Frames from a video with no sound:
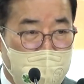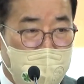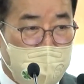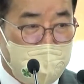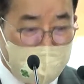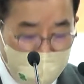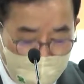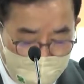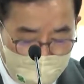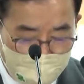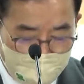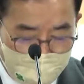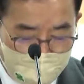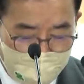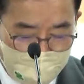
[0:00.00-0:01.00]
네,
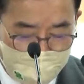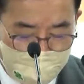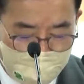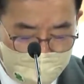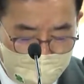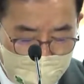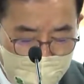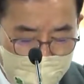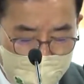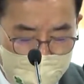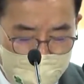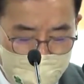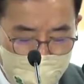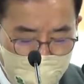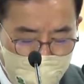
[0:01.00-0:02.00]
젊은이들은 거의
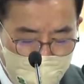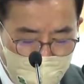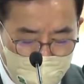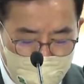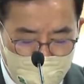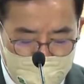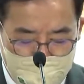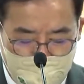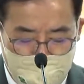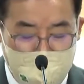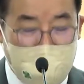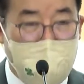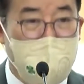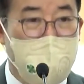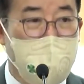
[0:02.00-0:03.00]
모든 기사를
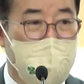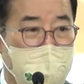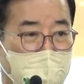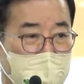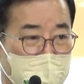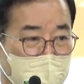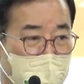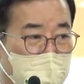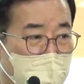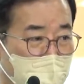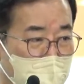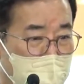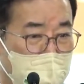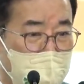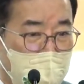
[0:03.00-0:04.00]
인링크 방식으로 보고
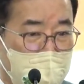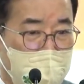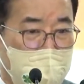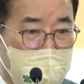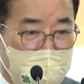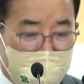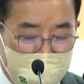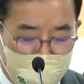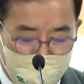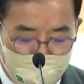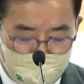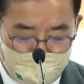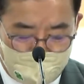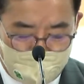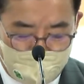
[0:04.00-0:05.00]
있다는 그런 것이겠죠.
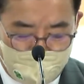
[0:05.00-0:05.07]
그렇죠?